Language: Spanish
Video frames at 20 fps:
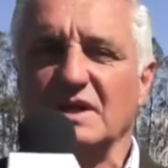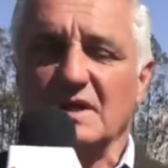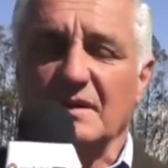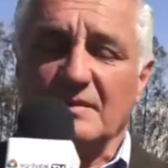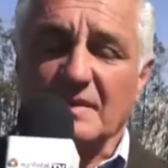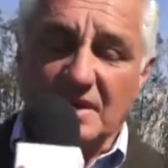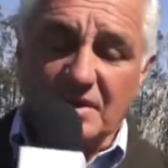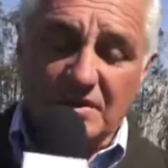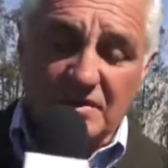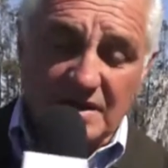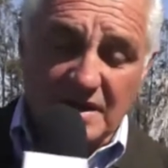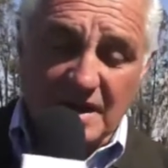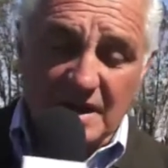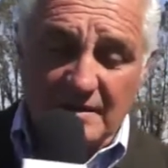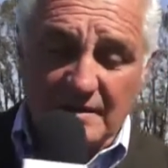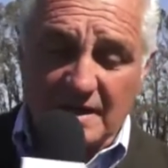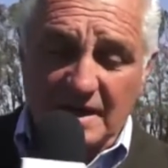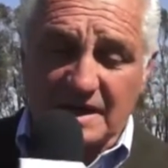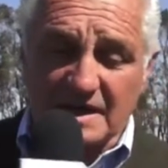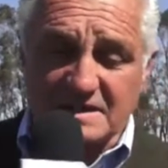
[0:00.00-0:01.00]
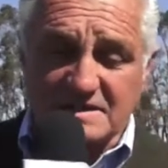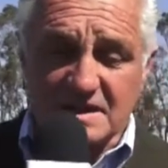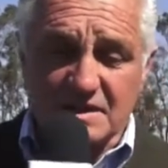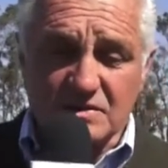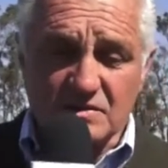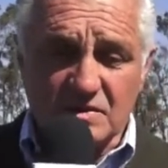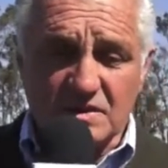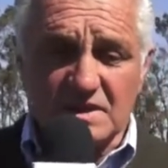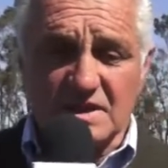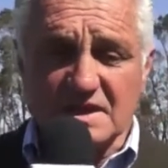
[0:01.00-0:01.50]
El tamaño de las vacas
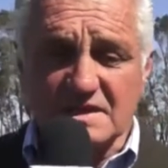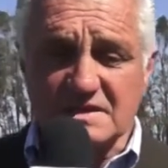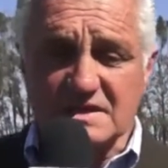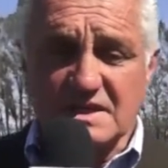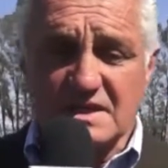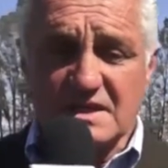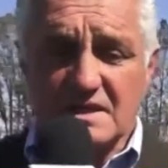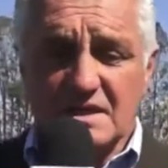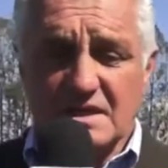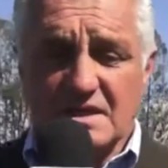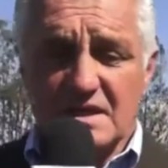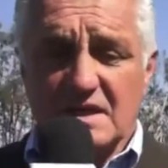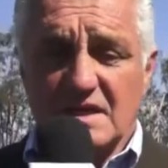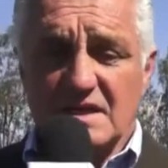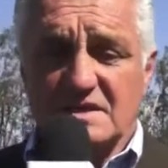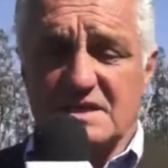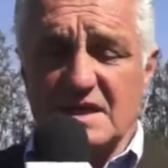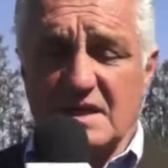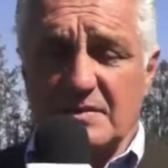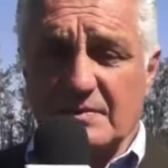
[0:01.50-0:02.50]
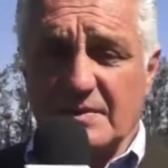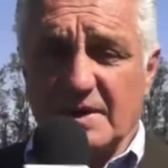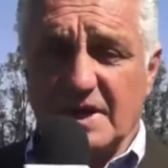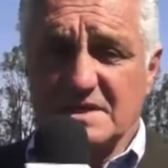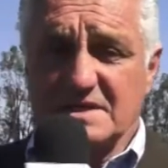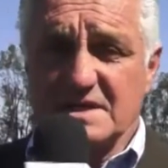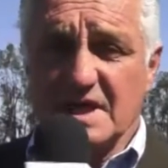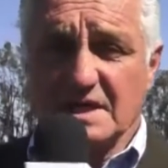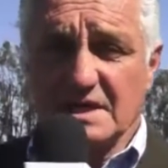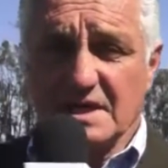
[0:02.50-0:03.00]
adultas se
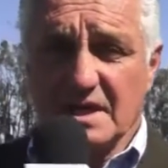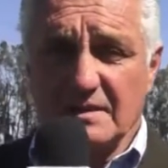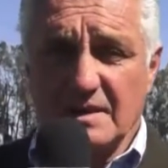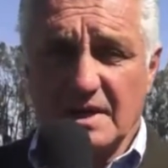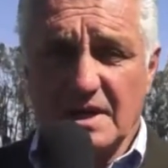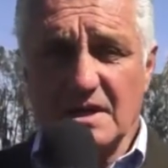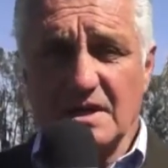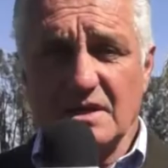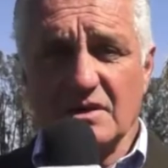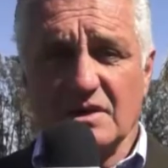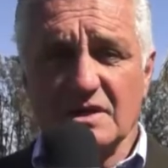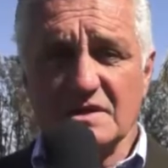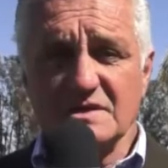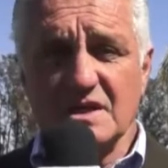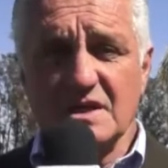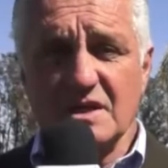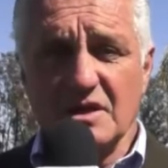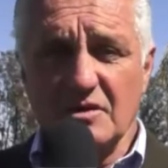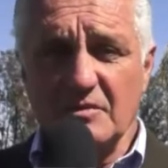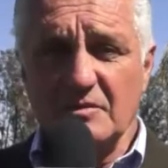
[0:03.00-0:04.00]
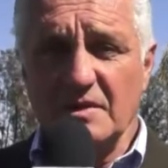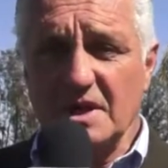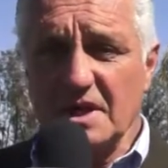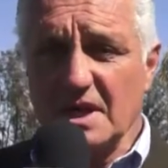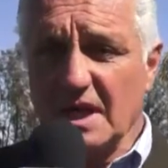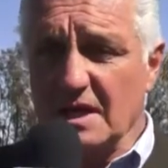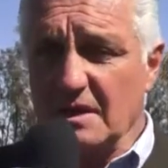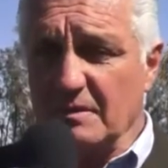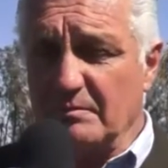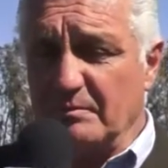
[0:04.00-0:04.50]
expresa a través de lo que se
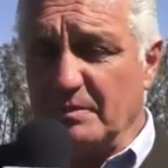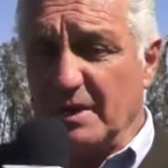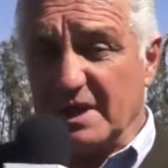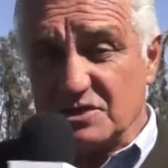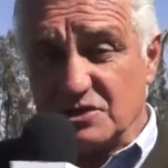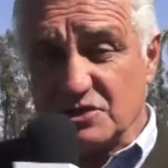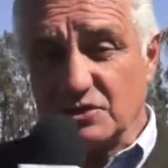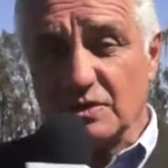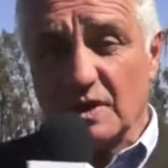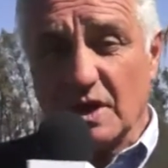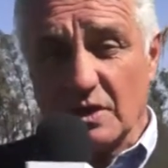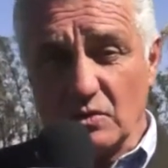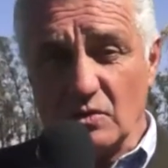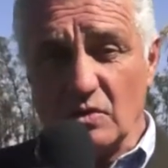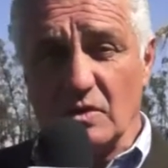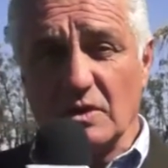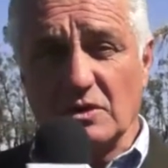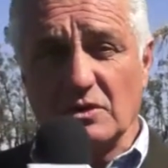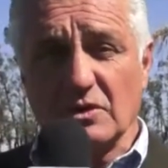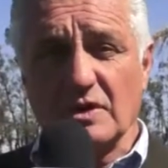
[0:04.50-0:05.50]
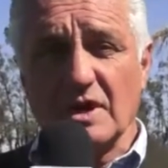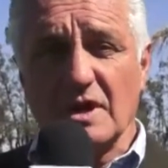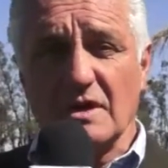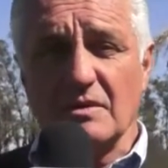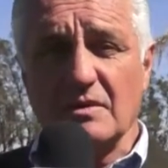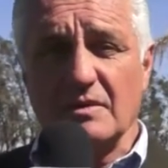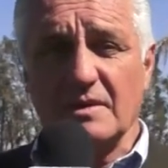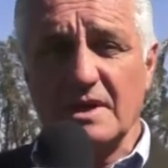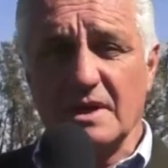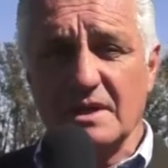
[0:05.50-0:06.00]
denomina el peso adulto de
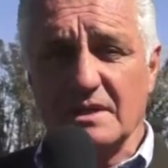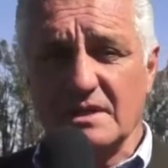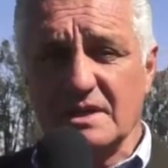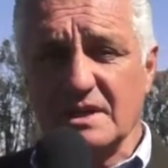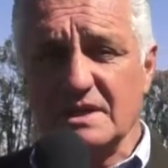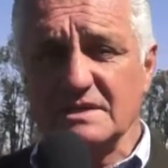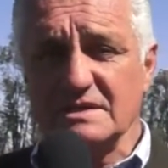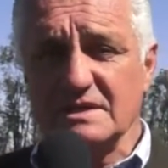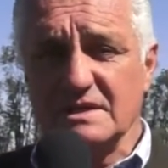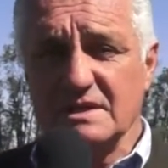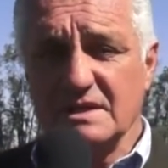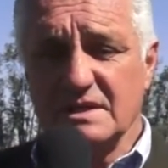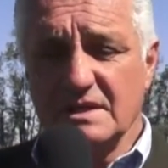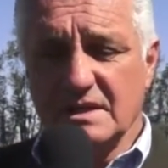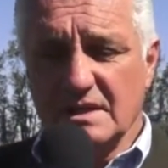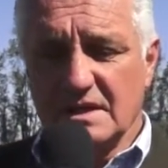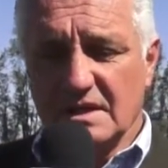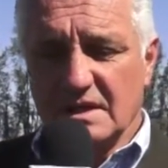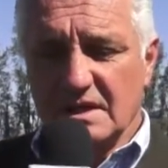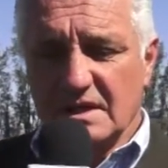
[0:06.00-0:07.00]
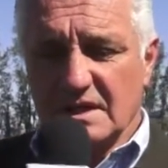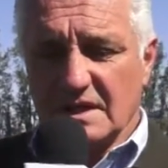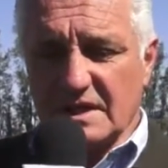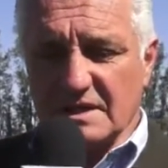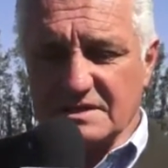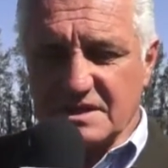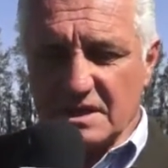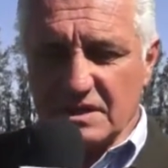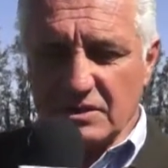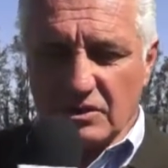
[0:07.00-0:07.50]
los vientres,
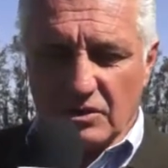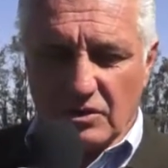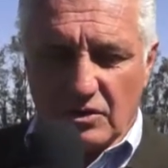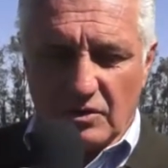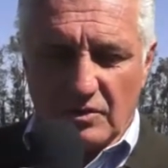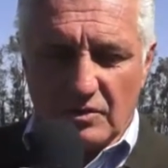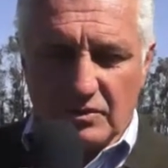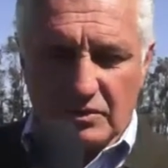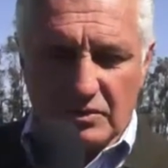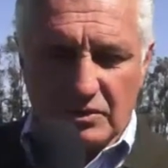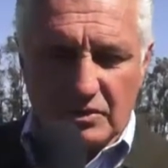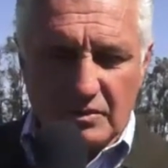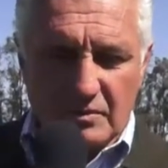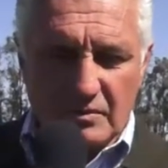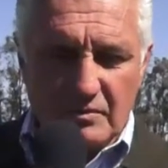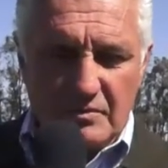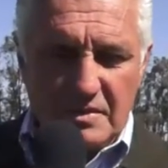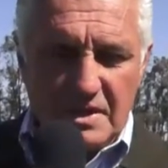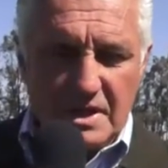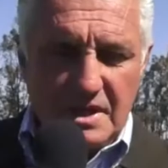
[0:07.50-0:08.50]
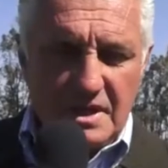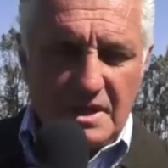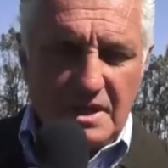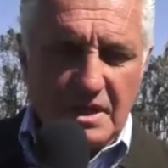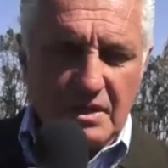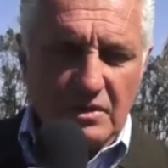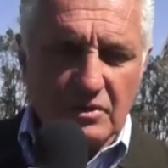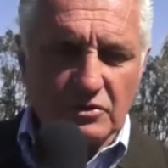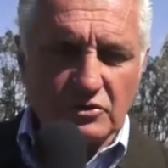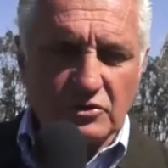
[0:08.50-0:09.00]
que se lo
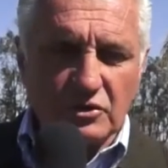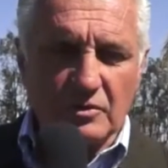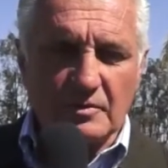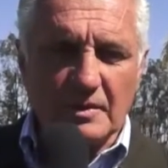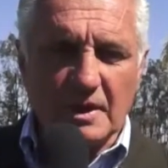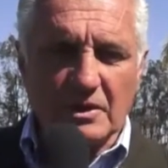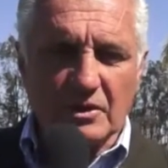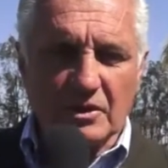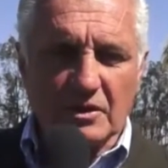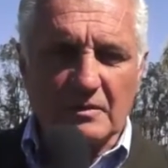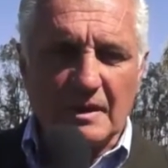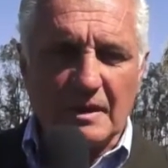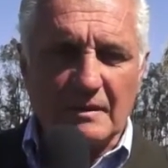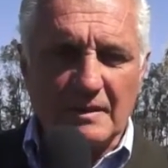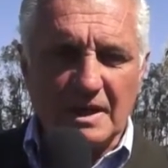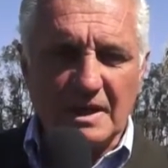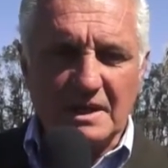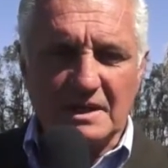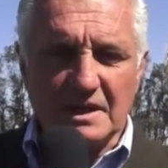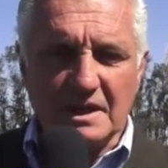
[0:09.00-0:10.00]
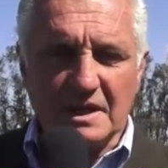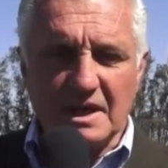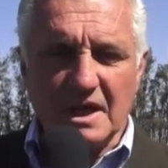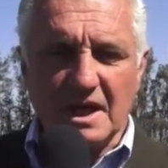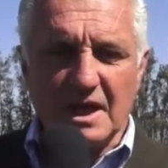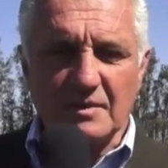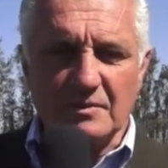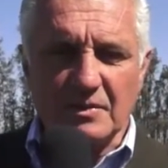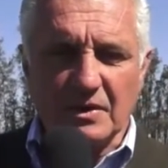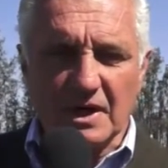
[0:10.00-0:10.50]
mide o toma normalmente en
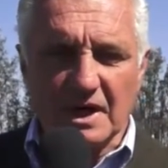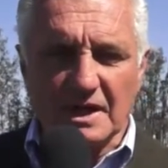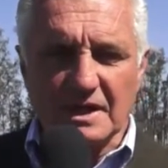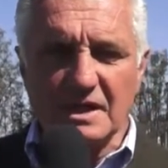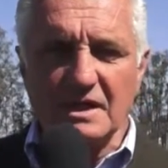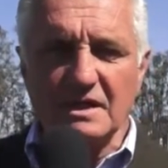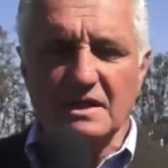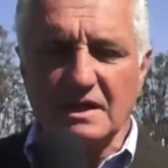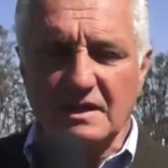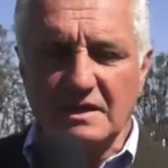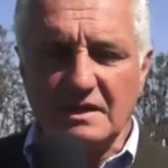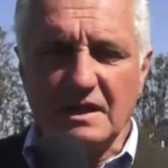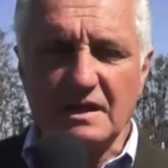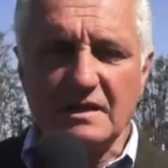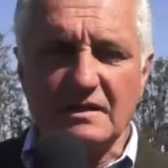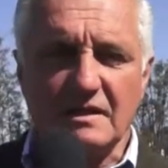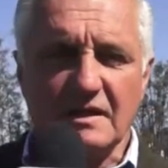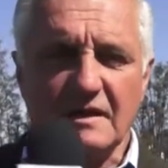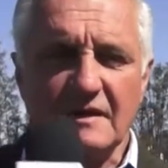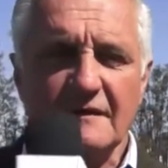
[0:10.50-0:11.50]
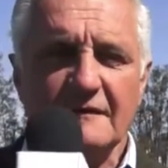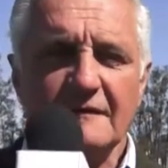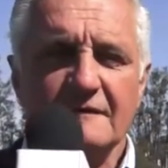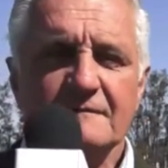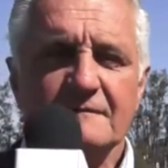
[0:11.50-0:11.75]
la época del destete,